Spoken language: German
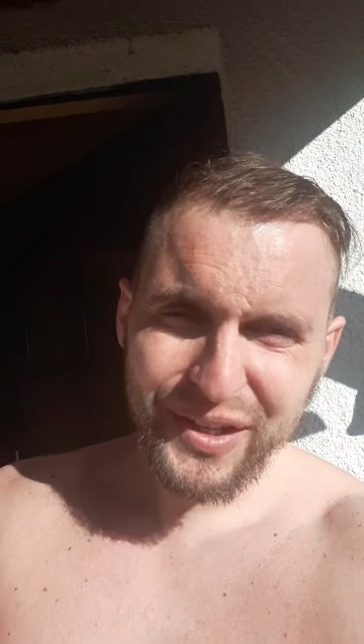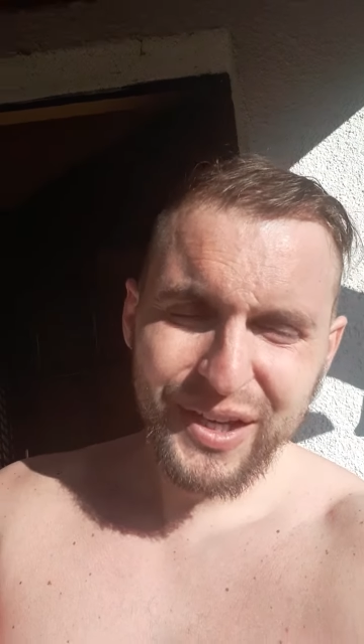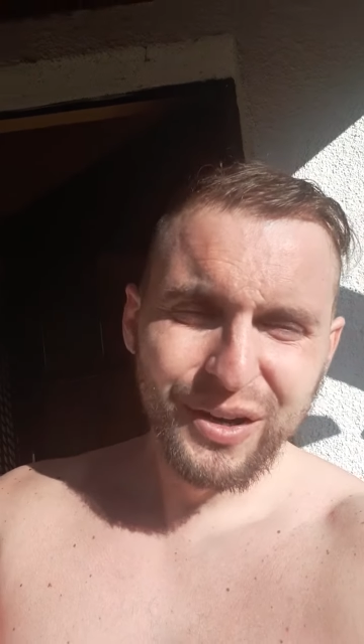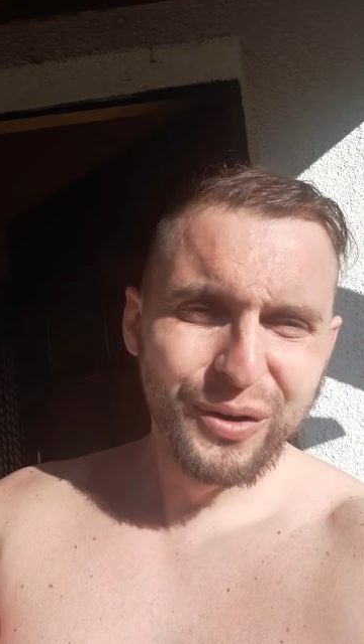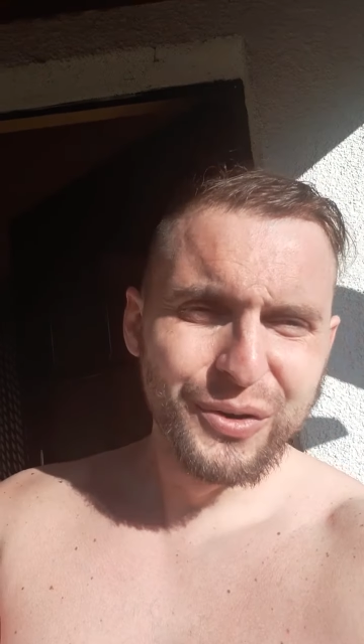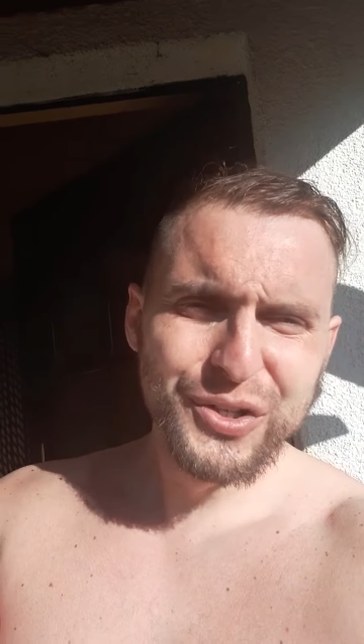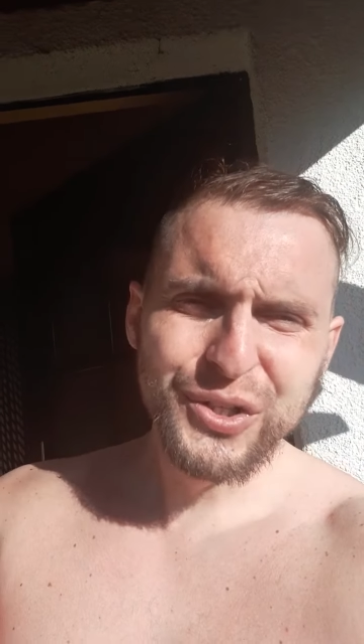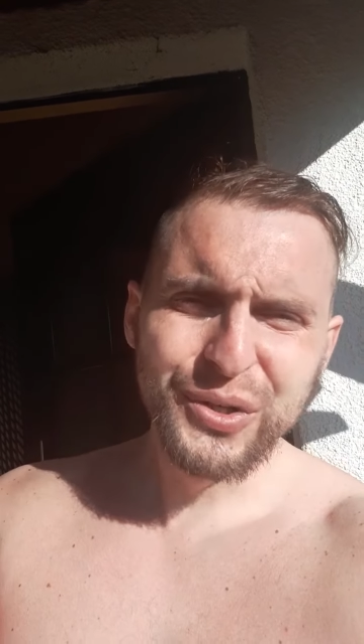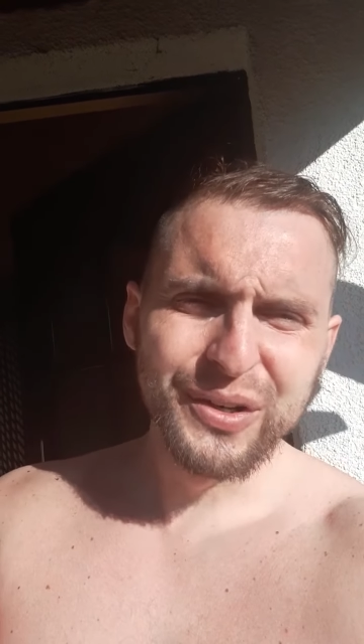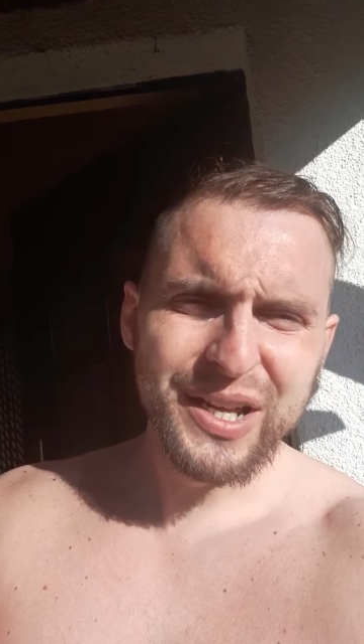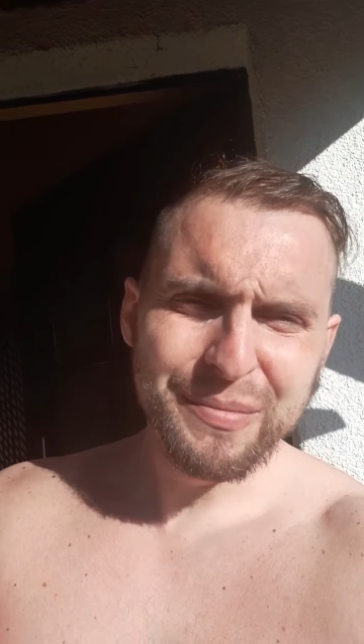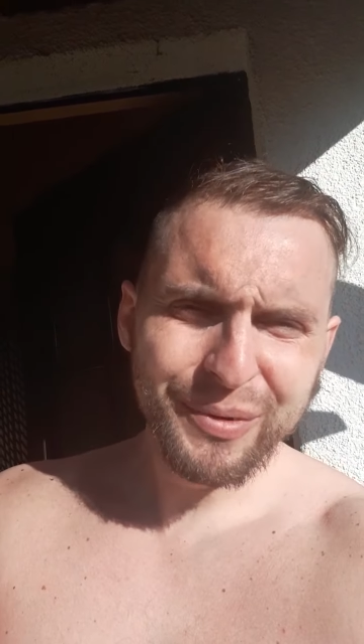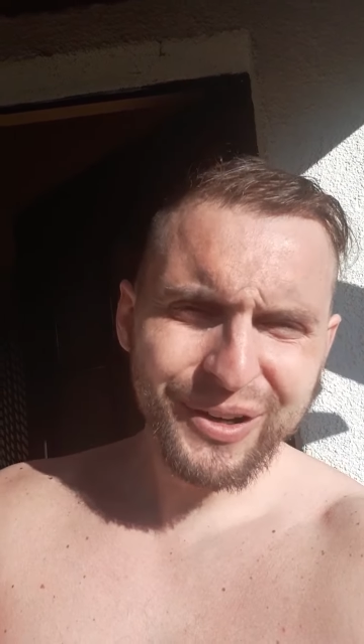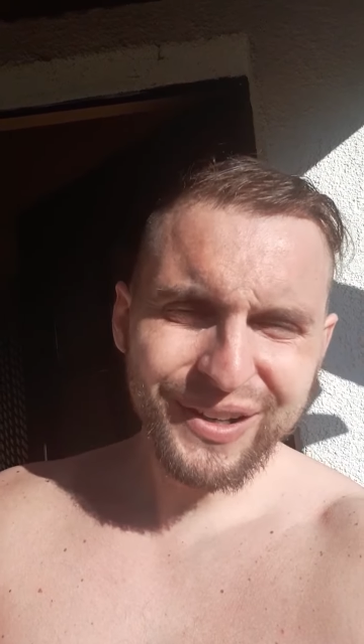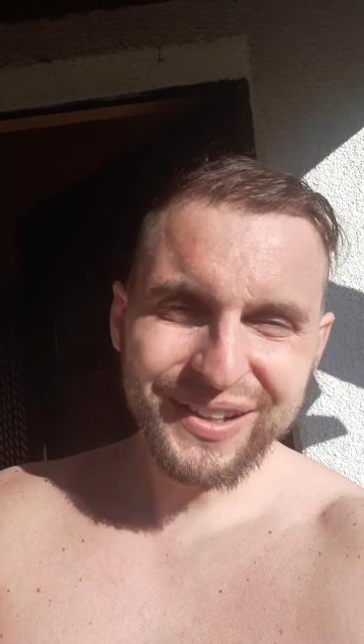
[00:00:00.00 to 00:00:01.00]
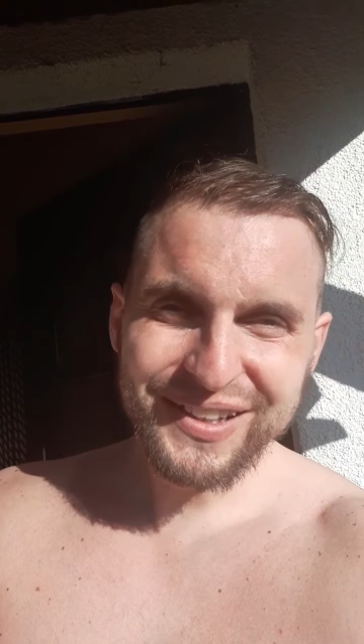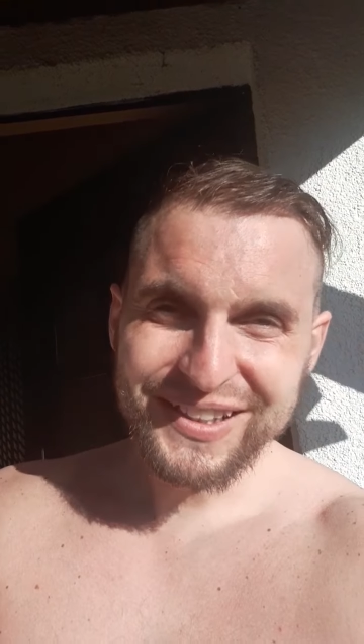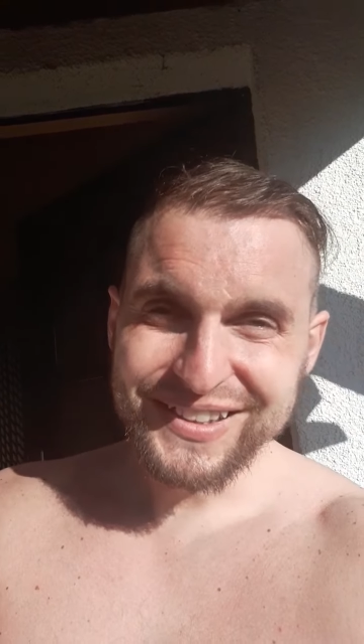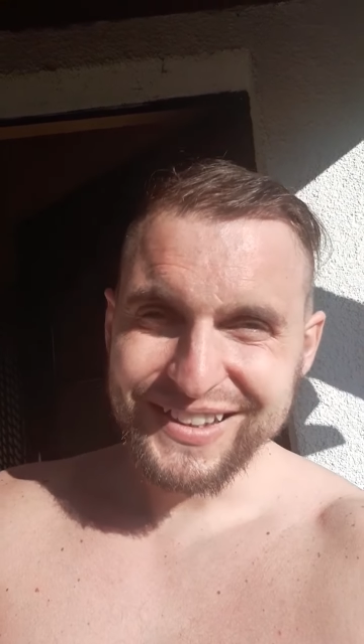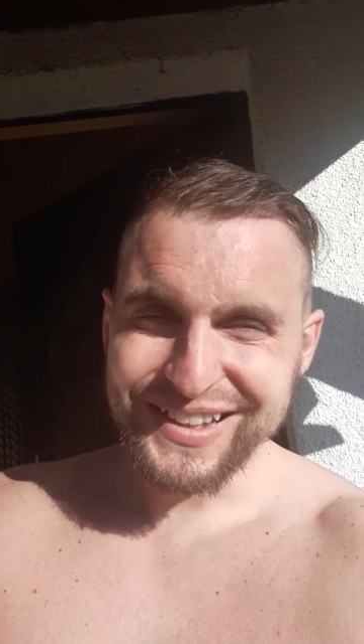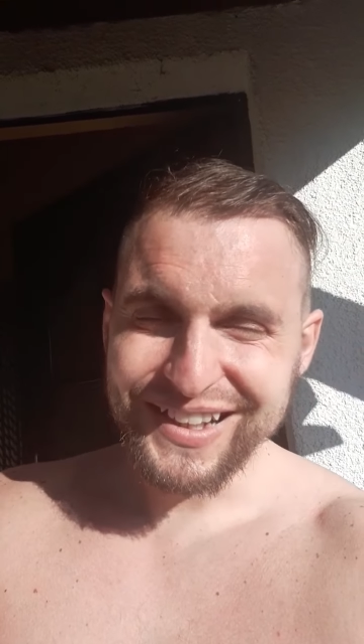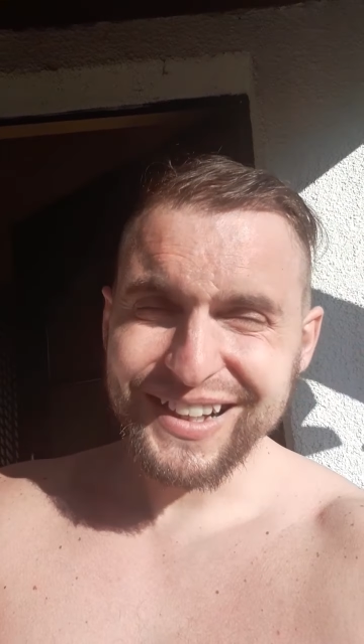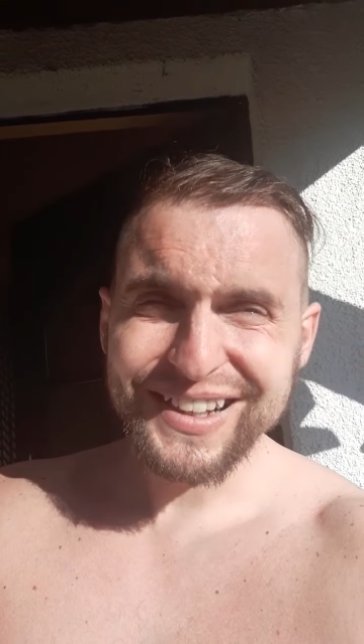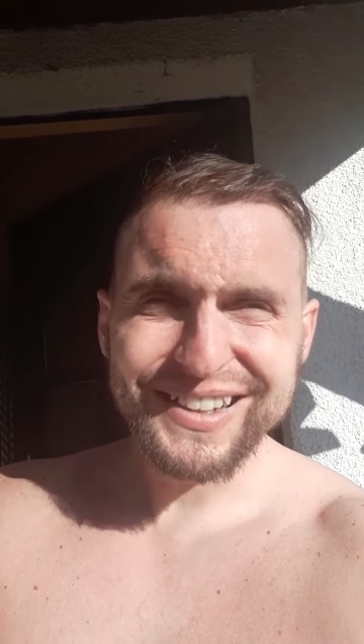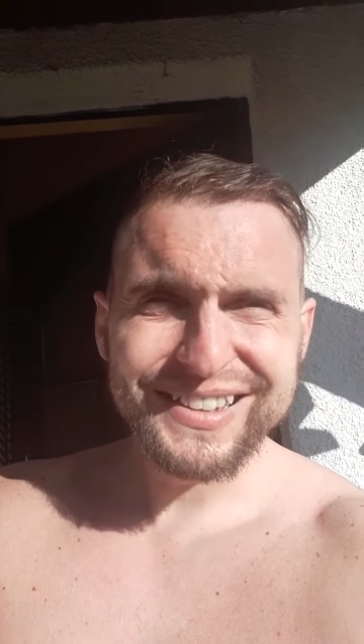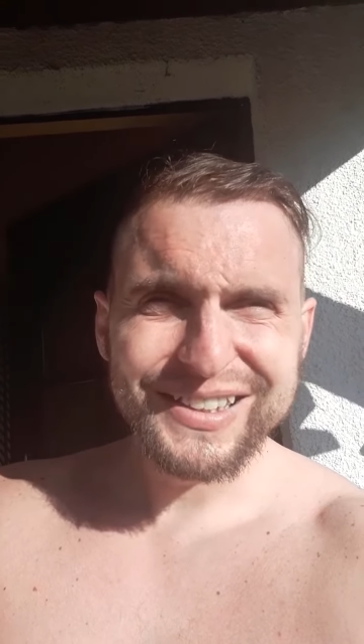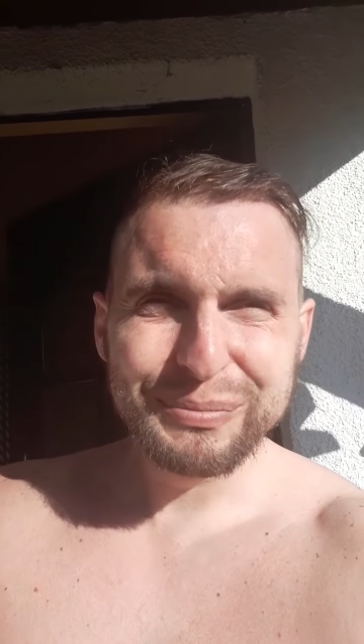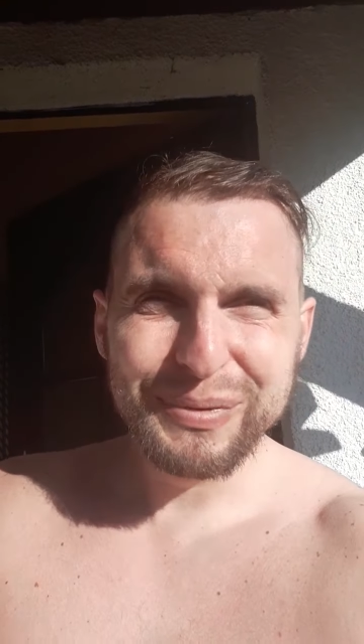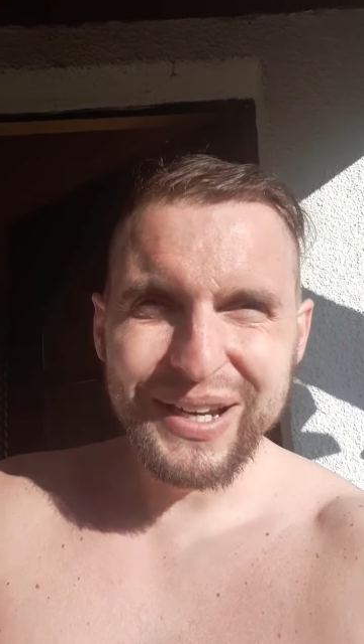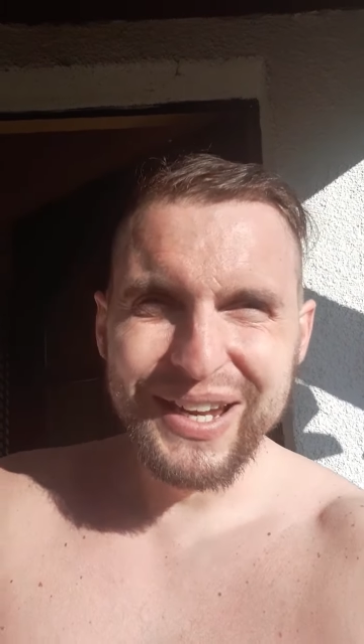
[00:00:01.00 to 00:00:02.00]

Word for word: und schon immer, ja, ich bin,